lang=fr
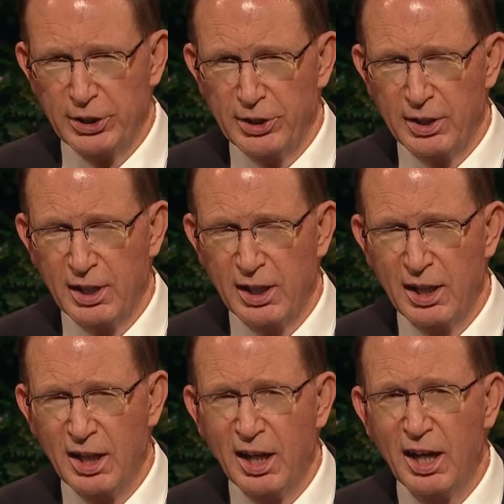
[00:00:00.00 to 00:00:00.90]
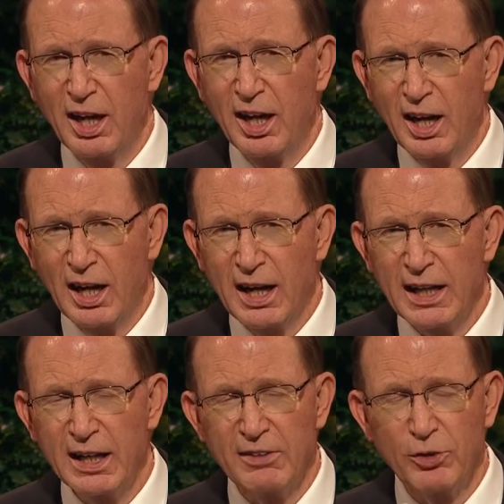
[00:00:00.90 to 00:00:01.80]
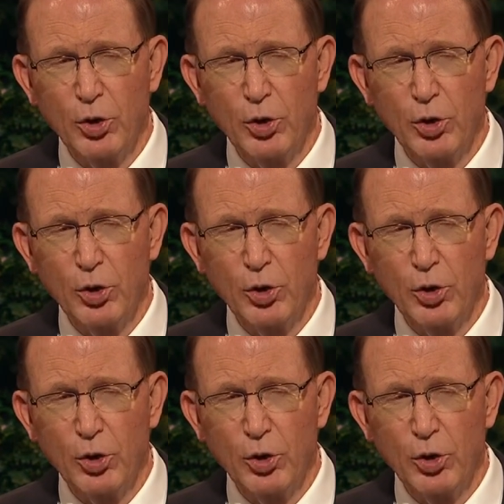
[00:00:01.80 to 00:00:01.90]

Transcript: dans le monde, mais prenez